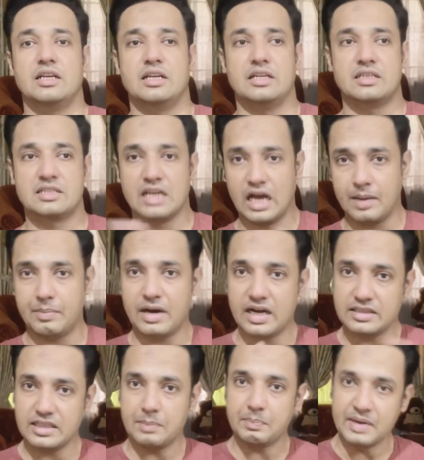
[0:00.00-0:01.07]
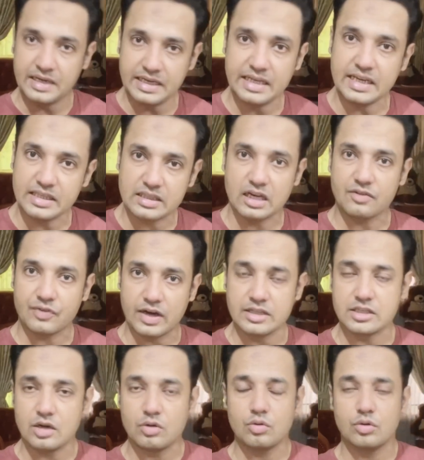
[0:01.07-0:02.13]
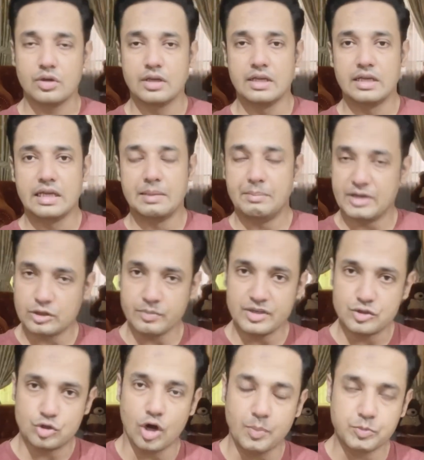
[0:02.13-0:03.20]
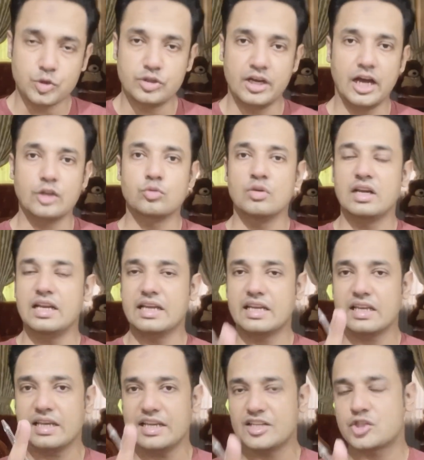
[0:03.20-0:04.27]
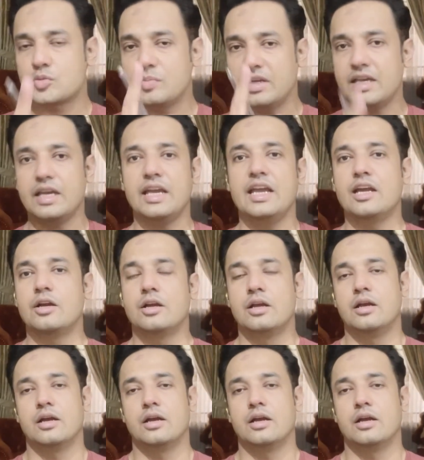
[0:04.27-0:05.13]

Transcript: इस्लामाबाद या पिंडी की तरफ आ जाओ मैं तुम्हें जॉब तो दिला दूंगा लेकिन इसमें एक